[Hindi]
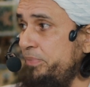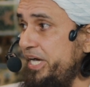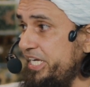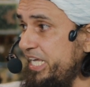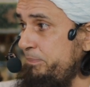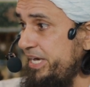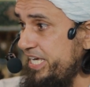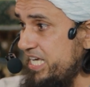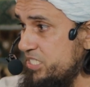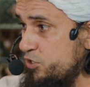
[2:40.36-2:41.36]
बेटी पे
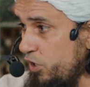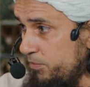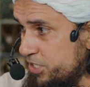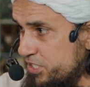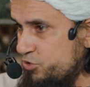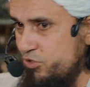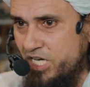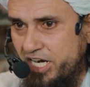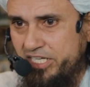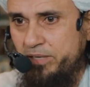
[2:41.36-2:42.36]
ये जुल्म जिस
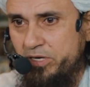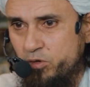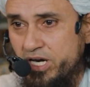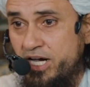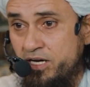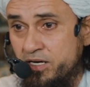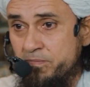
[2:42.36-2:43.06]
सोसाइटी में हो ना